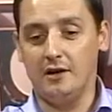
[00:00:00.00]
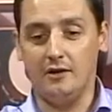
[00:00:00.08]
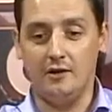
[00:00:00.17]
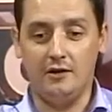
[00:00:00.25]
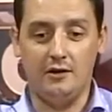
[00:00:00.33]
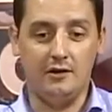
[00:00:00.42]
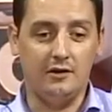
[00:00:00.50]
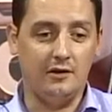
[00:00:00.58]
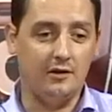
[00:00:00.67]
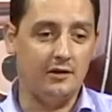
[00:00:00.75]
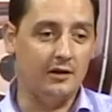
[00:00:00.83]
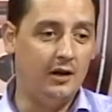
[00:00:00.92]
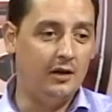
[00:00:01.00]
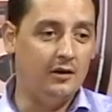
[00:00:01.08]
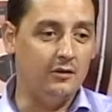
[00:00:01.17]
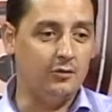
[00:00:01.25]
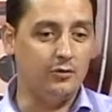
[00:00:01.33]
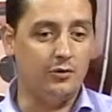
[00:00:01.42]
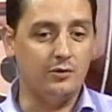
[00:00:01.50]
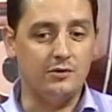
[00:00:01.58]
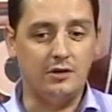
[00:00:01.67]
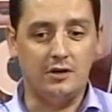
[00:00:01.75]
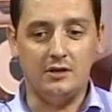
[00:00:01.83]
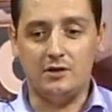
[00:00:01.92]
и у
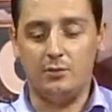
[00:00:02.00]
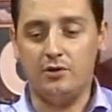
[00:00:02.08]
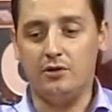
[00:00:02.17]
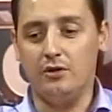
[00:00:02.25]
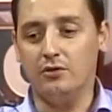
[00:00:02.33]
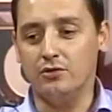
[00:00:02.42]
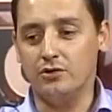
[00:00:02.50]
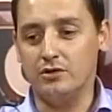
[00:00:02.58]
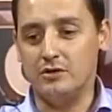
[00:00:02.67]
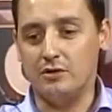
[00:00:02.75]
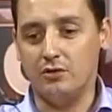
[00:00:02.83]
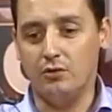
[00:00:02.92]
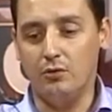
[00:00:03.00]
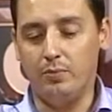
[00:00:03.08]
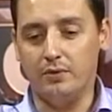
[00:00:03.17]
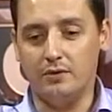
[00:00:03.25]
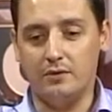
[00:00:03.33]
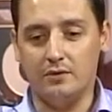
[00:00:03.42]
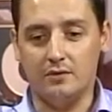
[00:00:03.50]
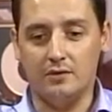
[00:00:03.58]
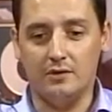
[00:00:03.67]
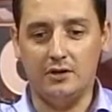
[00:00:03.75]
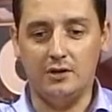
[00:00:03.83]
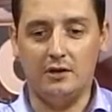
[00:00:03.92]
людей есть определенный жизненный опыт,
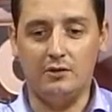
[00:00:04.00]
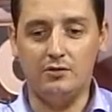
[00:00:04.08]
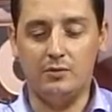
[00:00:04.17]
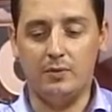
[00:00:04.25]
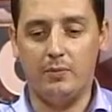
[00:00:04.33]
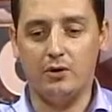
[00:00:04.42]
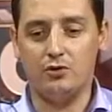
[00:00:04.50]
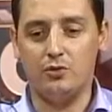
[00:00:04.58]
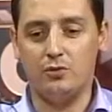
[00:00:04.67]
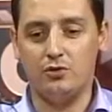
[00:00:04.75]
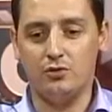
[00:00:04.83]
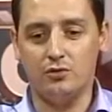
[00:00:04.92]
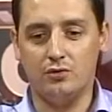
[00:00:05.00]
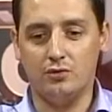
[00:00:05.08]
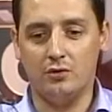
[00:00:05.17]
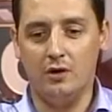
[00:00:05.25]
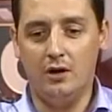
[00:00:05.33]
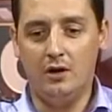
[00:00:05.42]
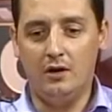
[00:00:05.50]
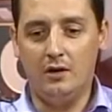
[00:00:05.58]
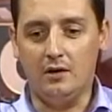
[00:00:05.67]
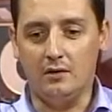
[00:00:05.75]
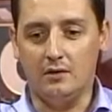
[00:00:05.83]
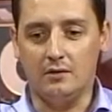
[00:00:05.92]
и люди по большому счету
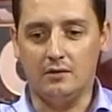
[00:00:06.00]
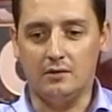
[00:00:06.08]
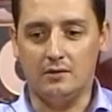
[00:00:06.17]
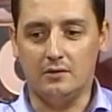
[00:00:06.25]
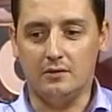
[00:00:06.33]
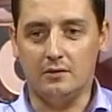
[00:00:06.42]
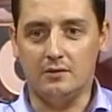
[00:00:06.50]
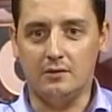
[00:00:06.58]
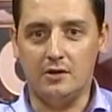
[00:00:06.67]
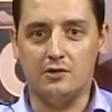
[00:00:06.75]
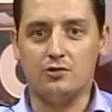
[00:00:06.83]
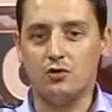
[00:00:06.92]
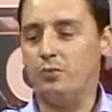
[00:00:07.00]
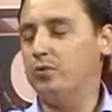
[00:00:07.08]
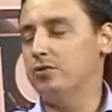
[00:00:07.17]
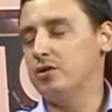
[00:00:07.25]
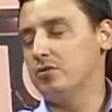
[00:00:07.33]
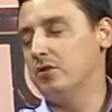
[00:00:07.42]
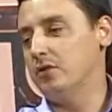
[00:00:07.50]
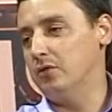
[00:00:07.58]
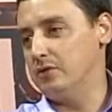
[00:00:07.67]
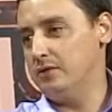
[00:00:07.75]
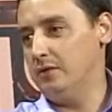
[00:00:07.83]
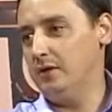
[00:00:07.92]
а, ездят, чтобы получать
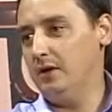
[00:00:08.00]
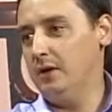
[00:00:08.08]
удовольствие.